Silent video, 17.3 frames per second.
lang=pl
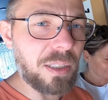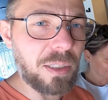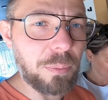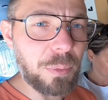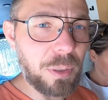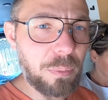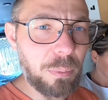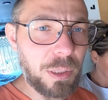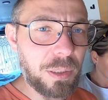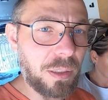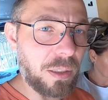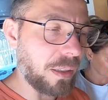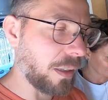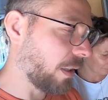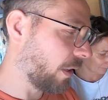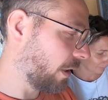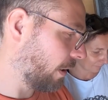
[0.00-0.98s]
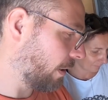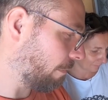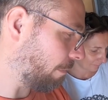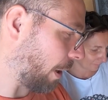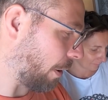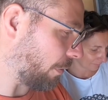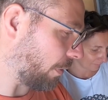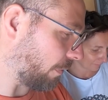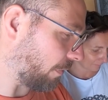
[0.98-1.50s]
na tym, że macie
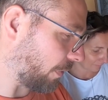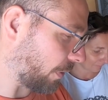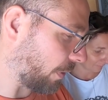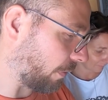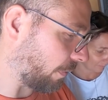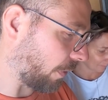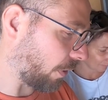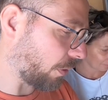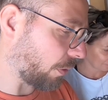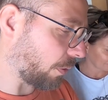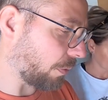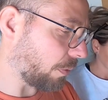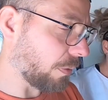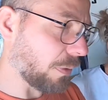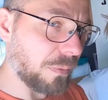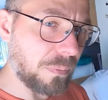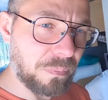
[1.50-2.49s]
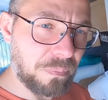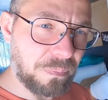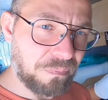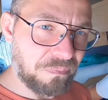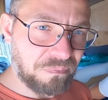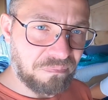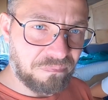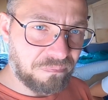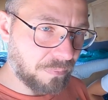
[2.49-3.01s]
pełno wody wokół.
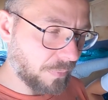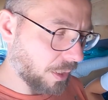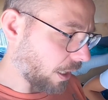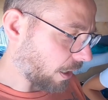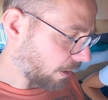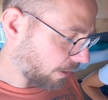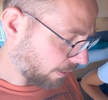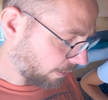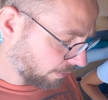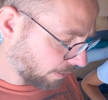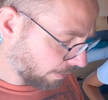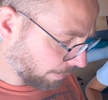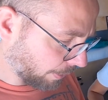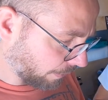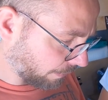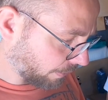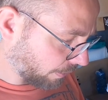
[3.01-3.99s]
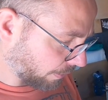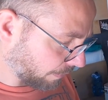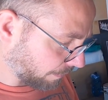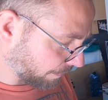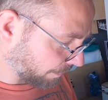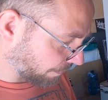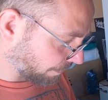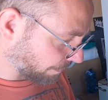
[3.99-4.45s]
A tak no naprawdę. Nie można